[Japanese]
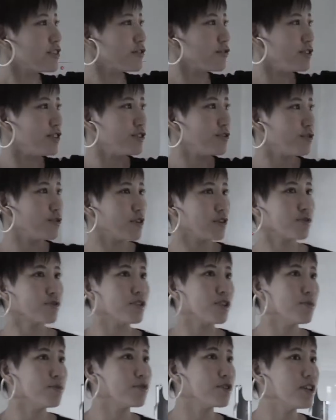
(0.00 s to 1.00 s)
れの意匠がと
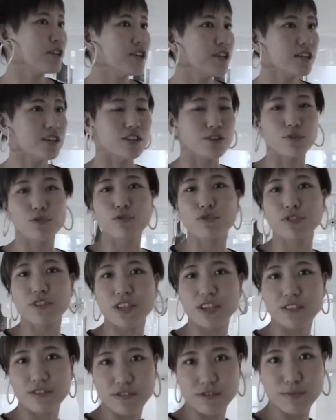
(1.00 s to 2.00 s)
ても綺麗に残っ
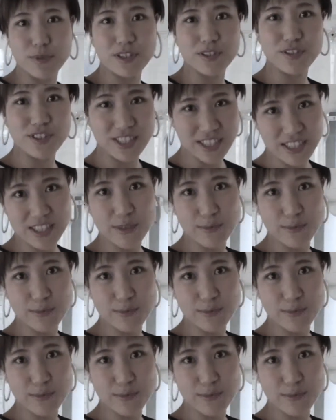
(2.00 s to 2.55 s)
ている場所になっ